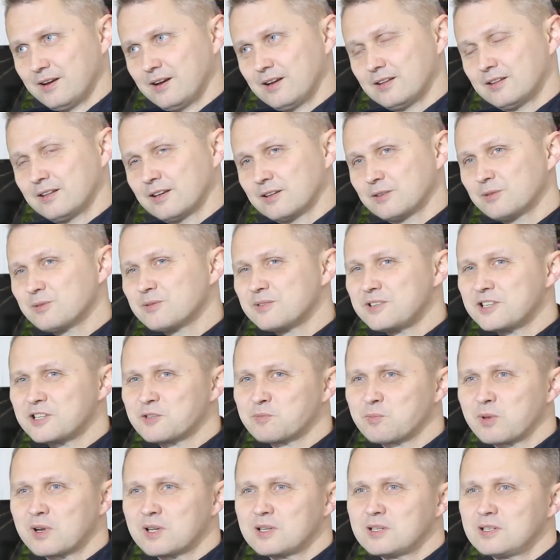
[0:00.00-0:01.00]
Это, ну, не
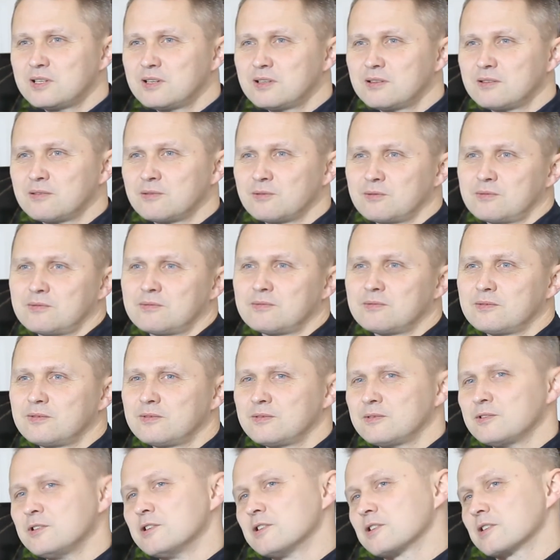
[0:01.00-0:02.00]
спросил, ну,
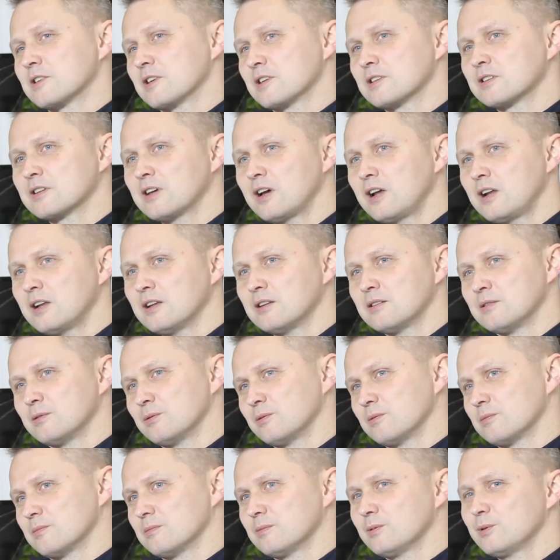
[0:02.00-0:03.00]
ну не сказали,
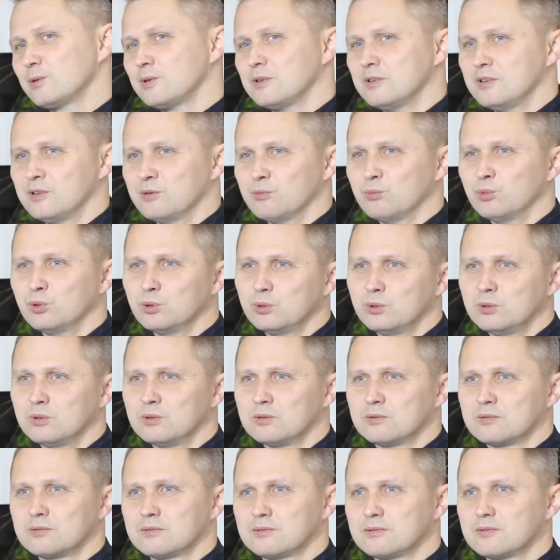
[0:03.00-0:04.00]
ну, ну и не
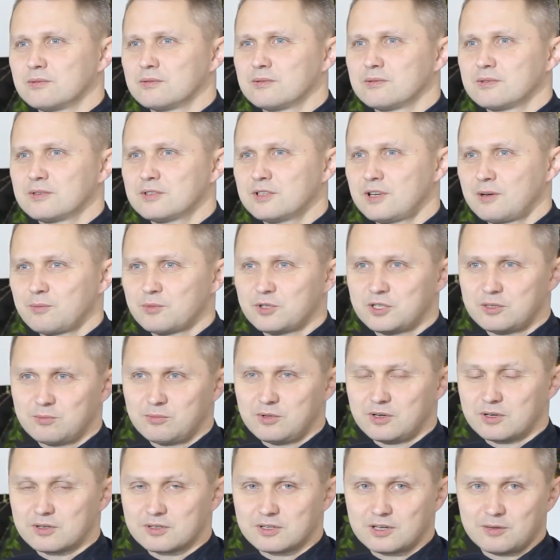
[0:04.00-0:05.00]
буду. Сам
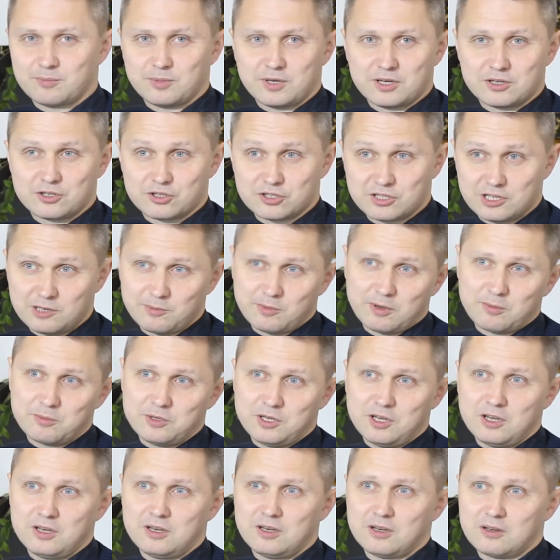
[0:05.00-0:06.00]
себе, опять же, само
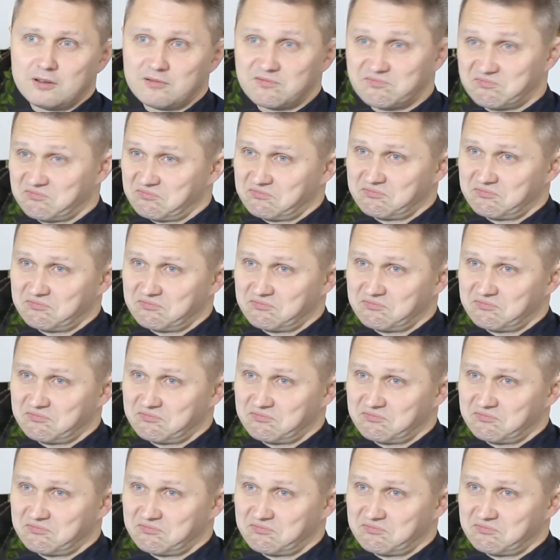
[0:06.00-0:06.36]
мнение.